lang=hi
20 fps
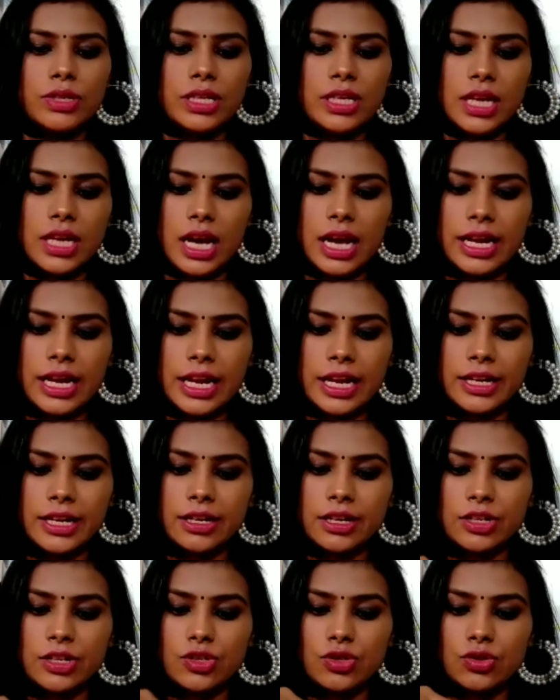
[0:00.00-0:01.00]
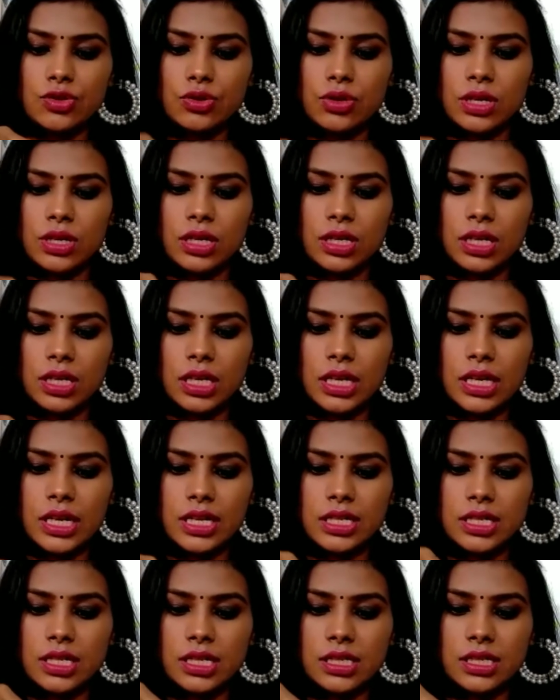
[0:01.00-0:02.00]
इनके लाइनर के जो
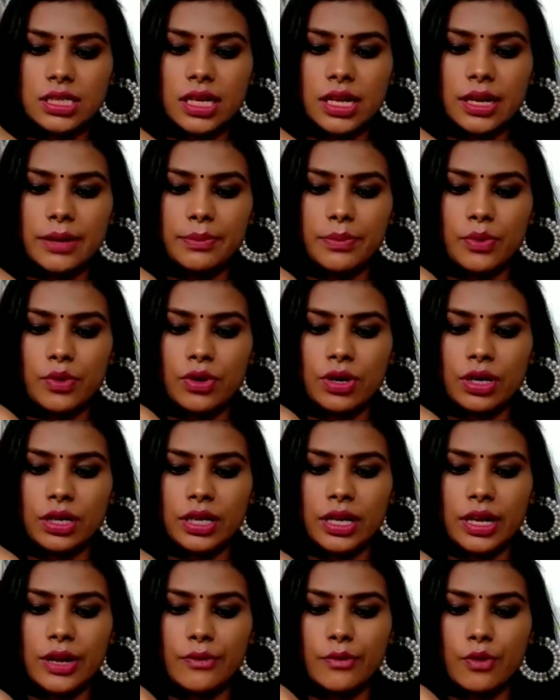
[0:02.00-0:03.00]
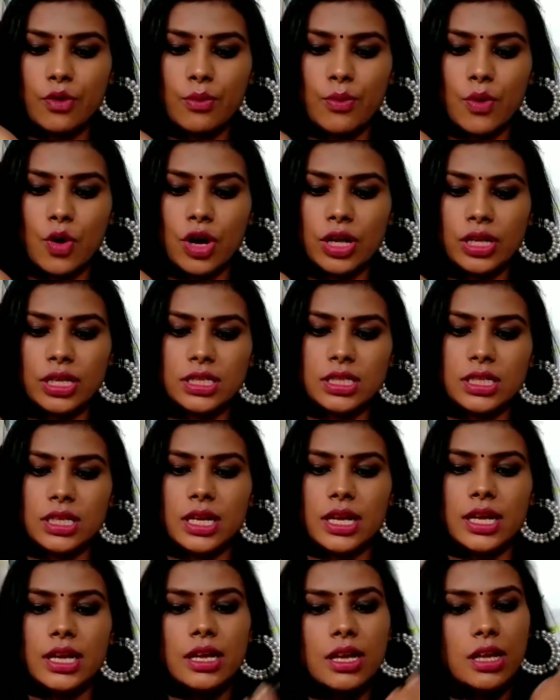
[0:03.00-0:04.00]
कलेक्शंस हैं प्रोडक्ट हैं वो बहुत अच्छे
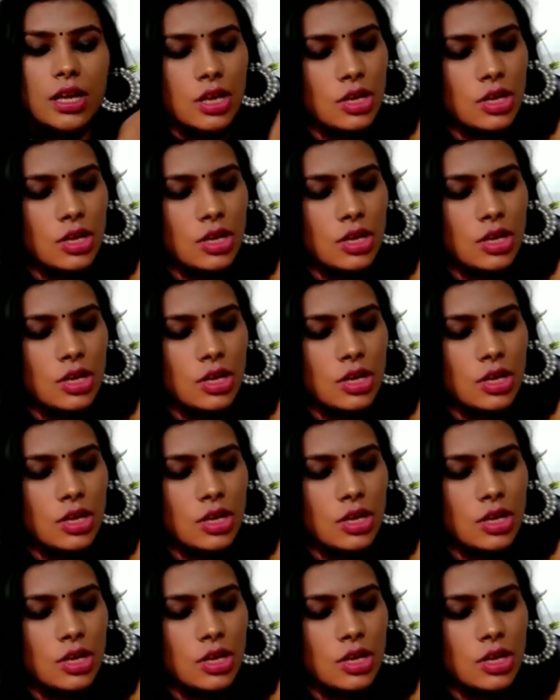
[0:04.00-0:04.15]
हैं